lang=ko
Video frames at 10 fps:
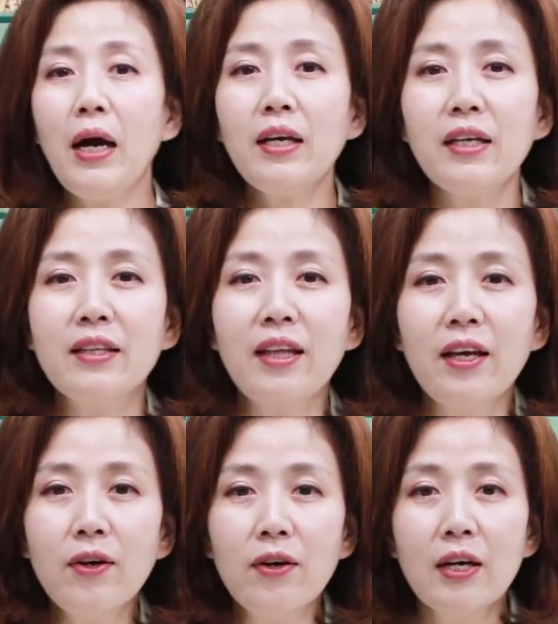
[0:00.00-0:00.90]

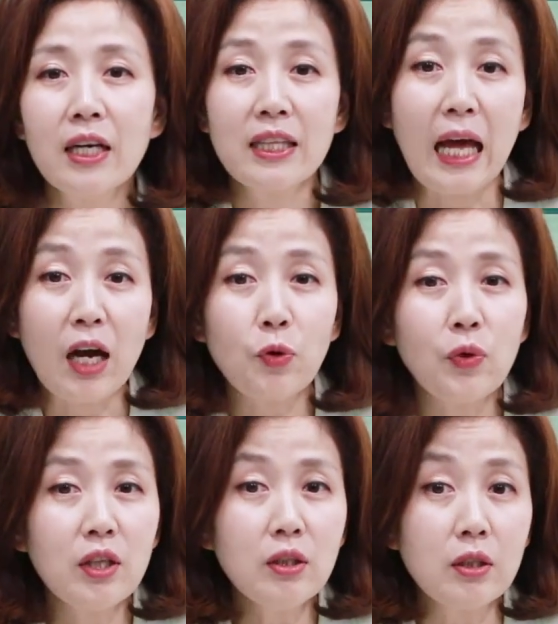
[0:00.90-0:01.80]
황귀인데요.
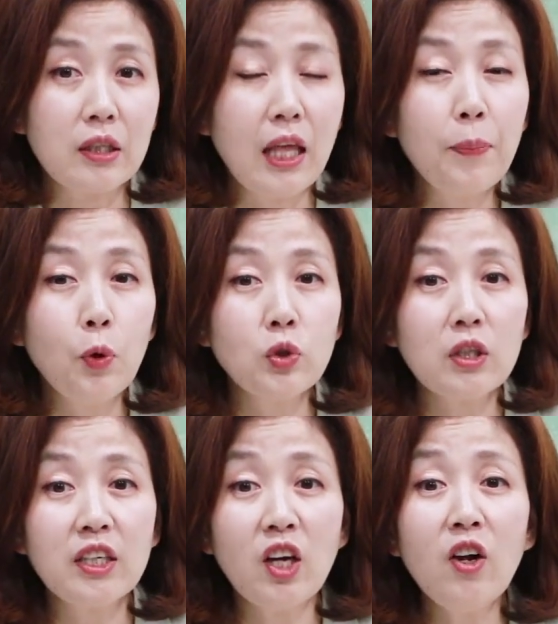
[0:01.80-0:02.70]
당귀는
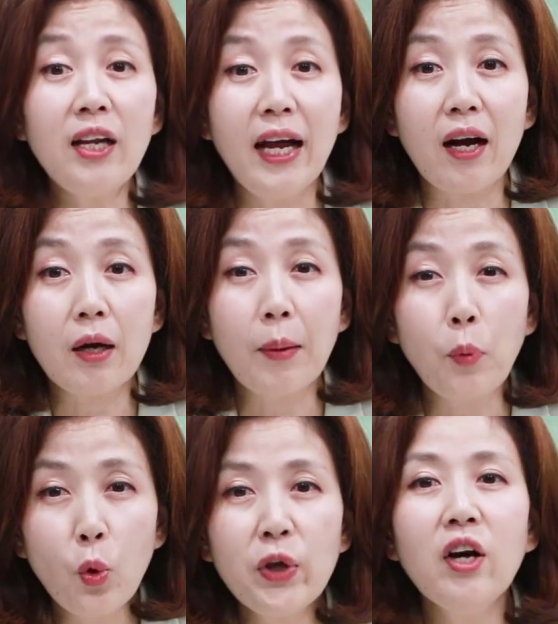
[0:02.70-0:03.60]
대표적인 혈약, 그러니까
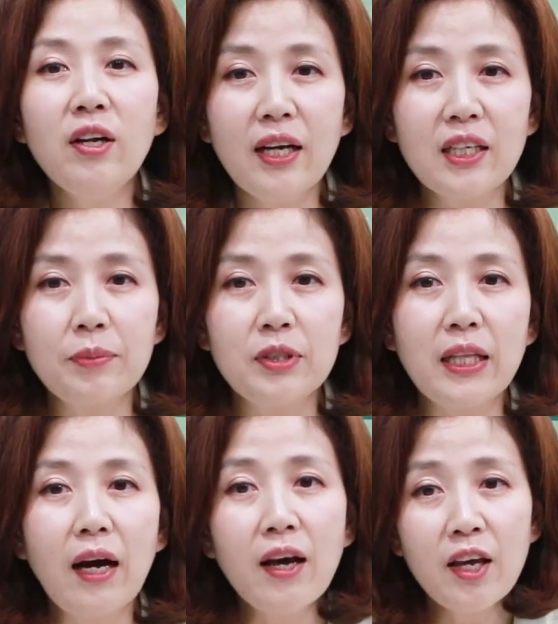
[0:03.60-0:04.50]

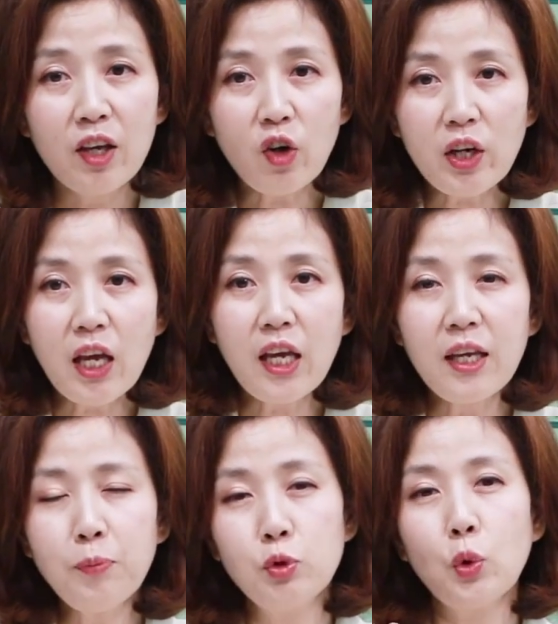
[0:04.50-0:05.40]
보혈약입니다.
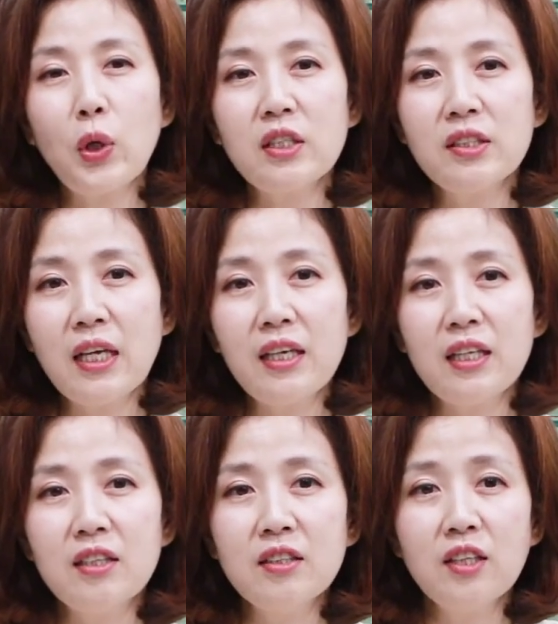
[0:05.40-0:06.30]
혈액이 부족해서
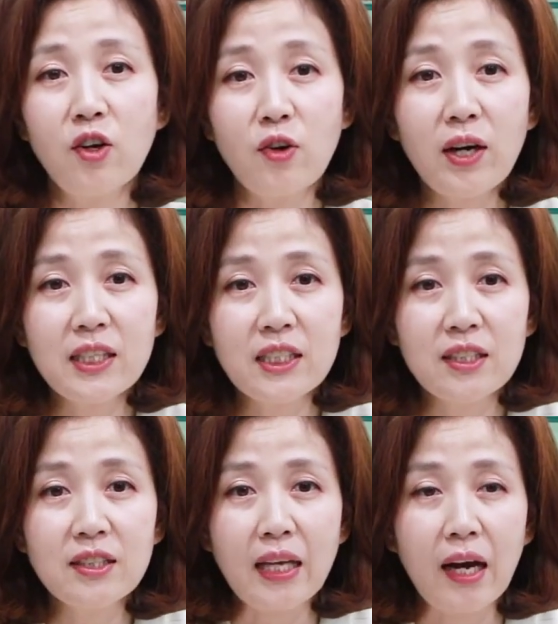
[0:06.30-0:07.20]
생기는 여러 가지
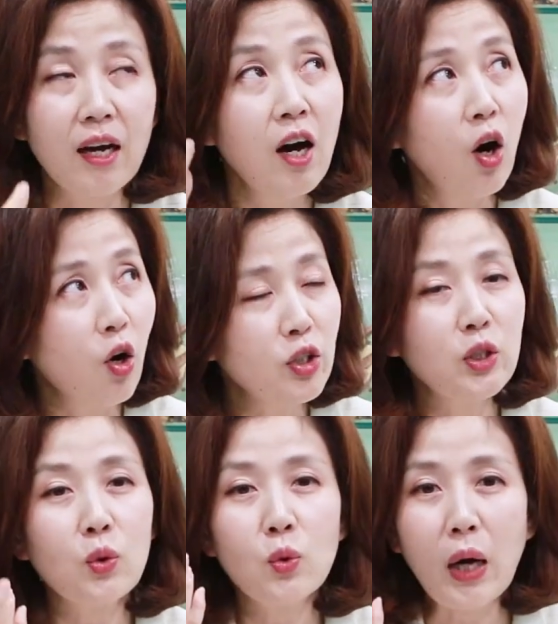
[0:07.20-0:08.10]
증상,
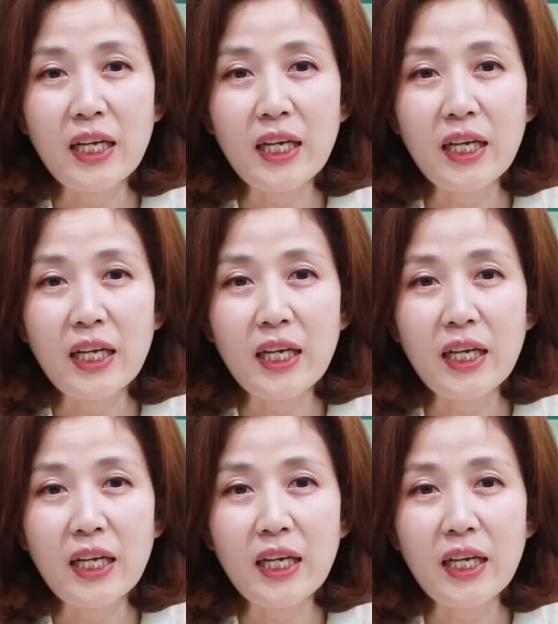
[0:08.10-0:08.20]
어지럽고